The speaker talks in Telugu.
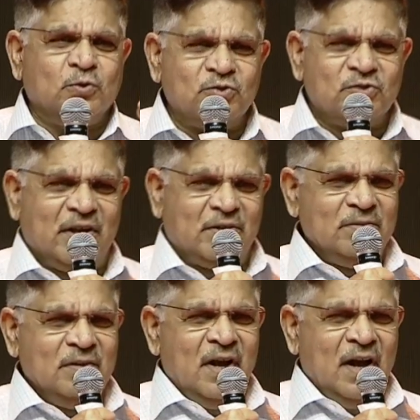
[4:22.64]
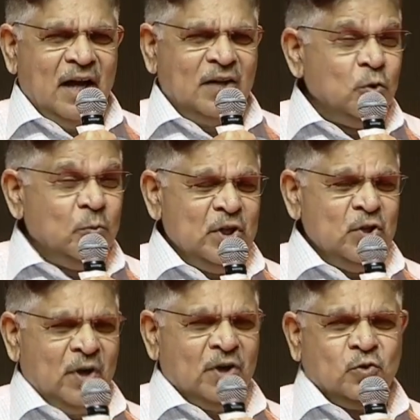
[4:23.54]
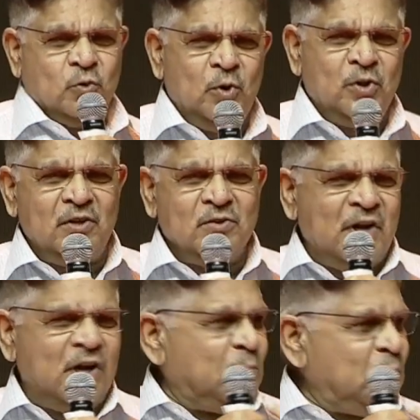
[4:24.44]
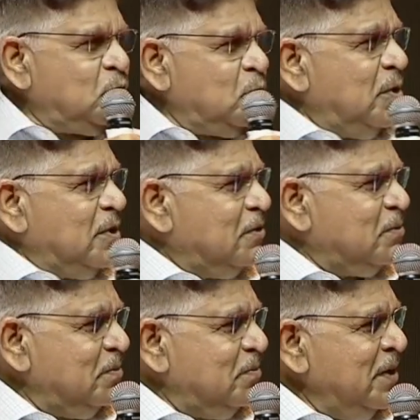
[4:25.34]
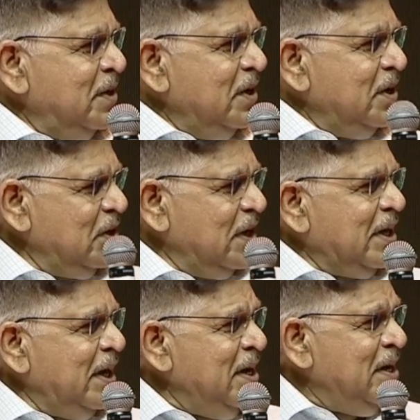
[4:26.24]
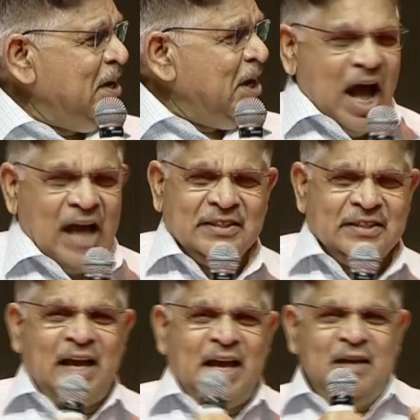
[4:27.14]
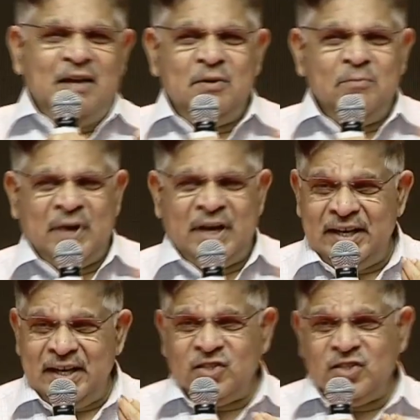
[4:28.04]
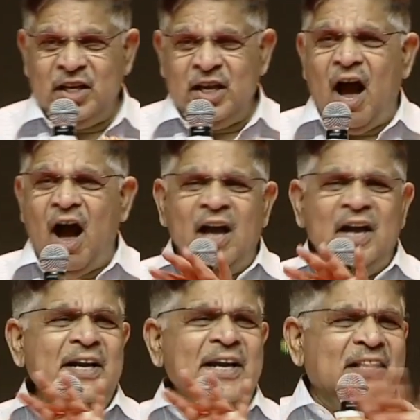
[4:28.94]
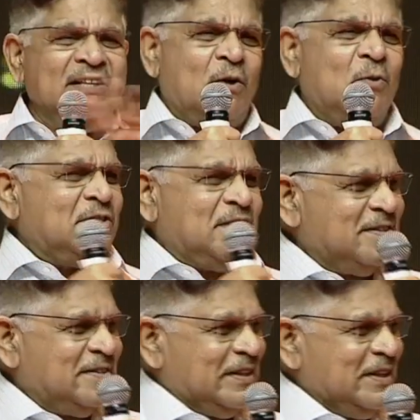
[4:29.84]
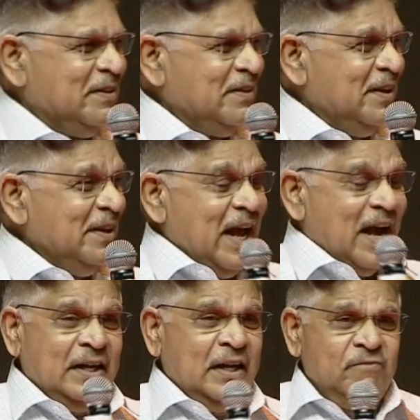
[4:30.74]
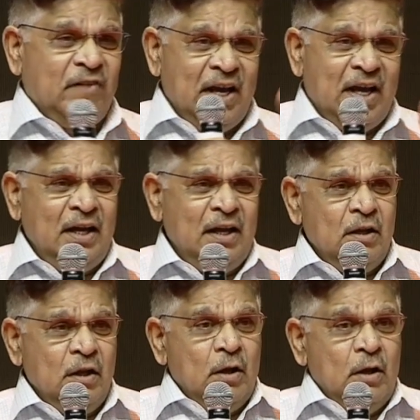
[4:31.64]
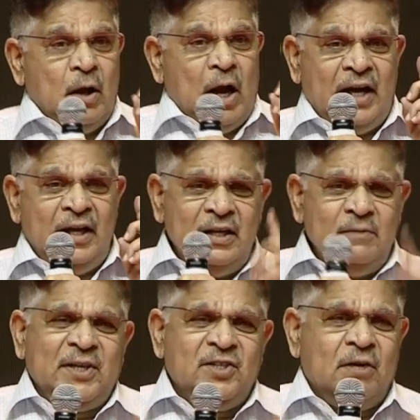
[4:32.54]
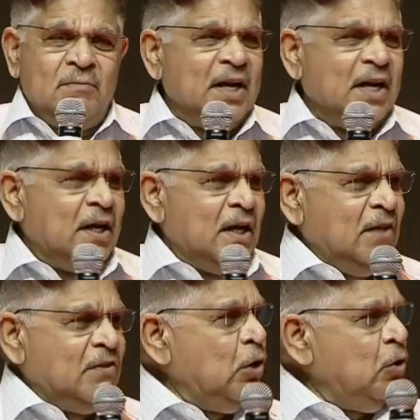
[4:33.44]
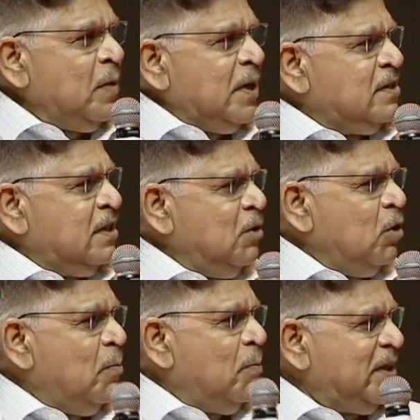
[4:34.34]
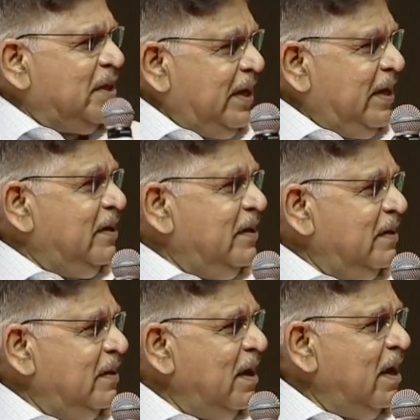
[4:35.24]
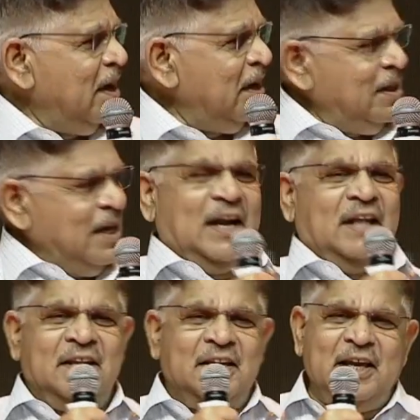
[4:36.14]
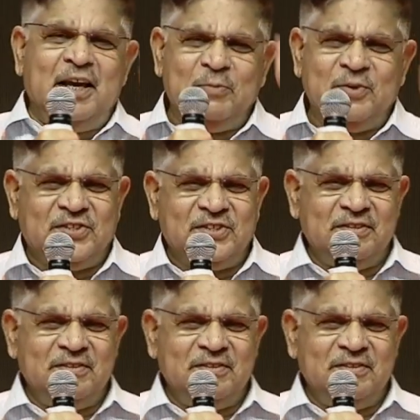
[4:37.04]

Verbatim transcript: చూస్తున్నారు ఆ చూపులు ఇదివరకు చూపులు తెలుసు నాకు ఇప్పుడు చూపులు తెలుసు ఎందుకంటే అంత మన ఇండస్ట్రీ ఆల్ ఇండియా సౌండ్ చేసింది అంటే ఇవాళ అన్ని పరిశ్రమల కన్నా తెలుగు పరిశ్రమ గొప్పది అనేది వాళ్ళందరికీ అనిపించింది